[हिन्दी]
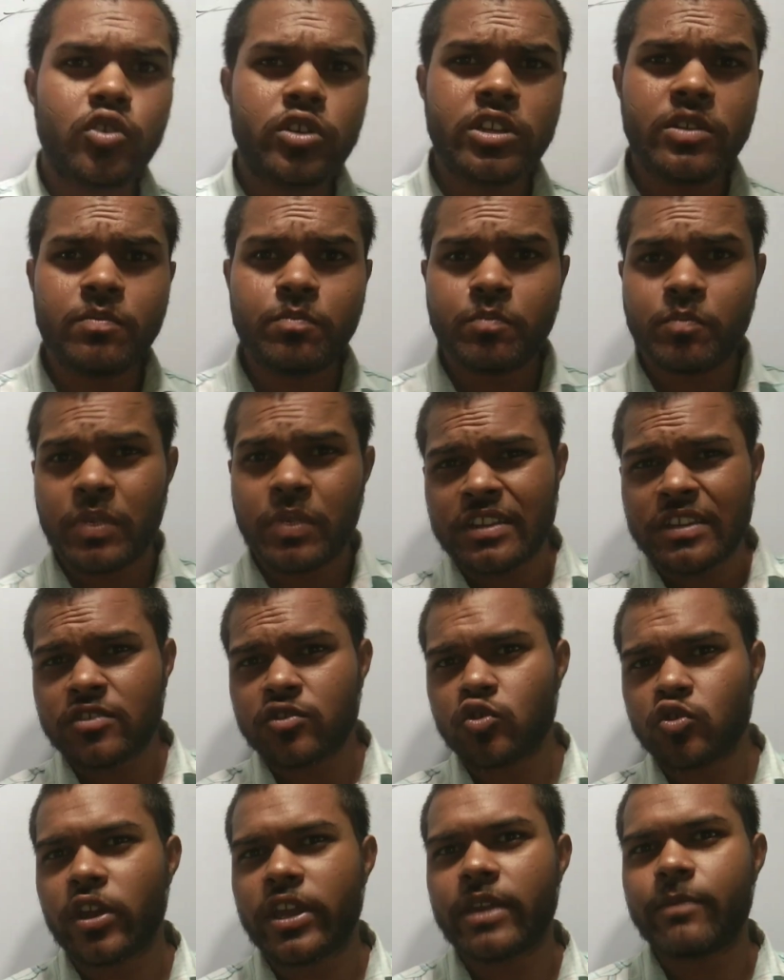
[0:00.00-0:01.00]
जो कि
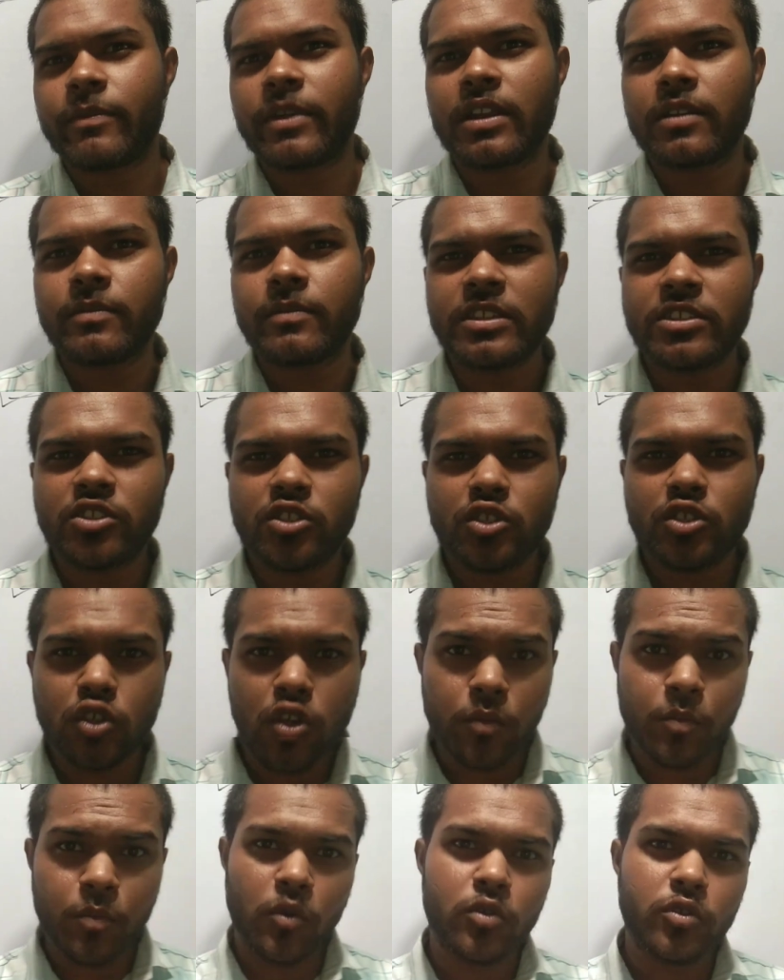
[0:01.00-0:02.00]
पर सौ एम में
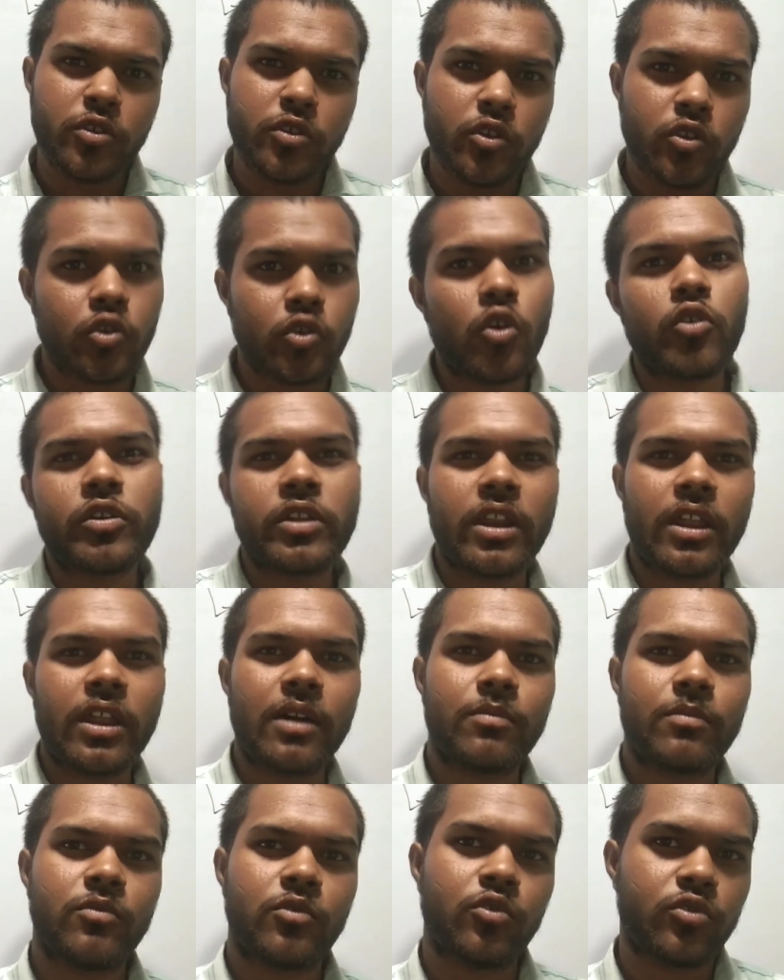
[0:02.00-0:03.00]
0.9
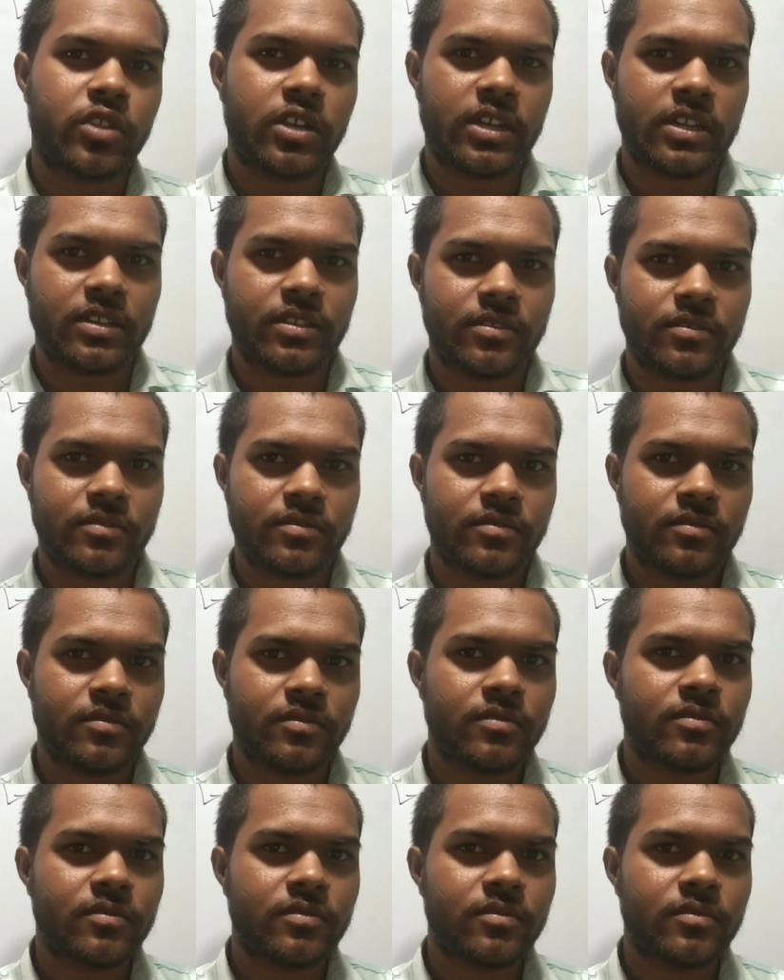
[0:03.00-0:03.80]
ग्राम होता है